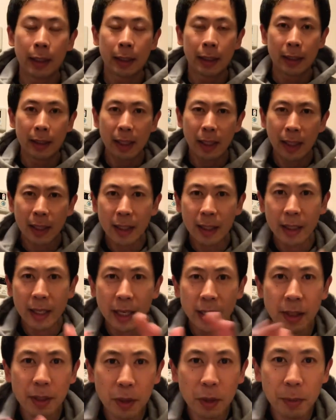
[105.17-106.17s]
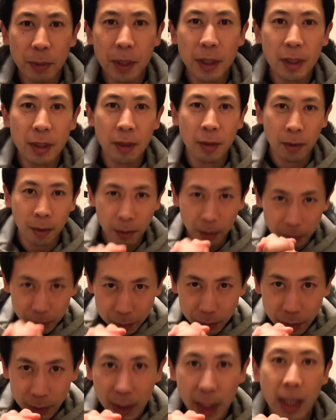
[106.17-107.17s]
だから月曜日っていうのは本
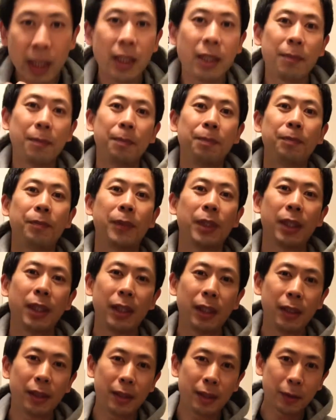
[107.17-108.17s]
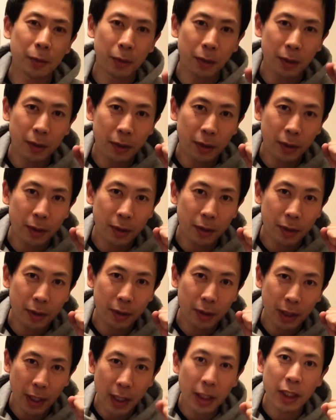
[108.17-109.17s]
当に大事だからこ
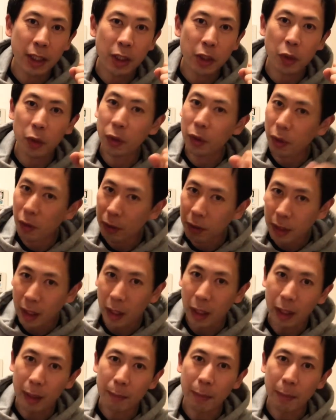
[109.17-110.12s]
の、ね、日曜の夜から、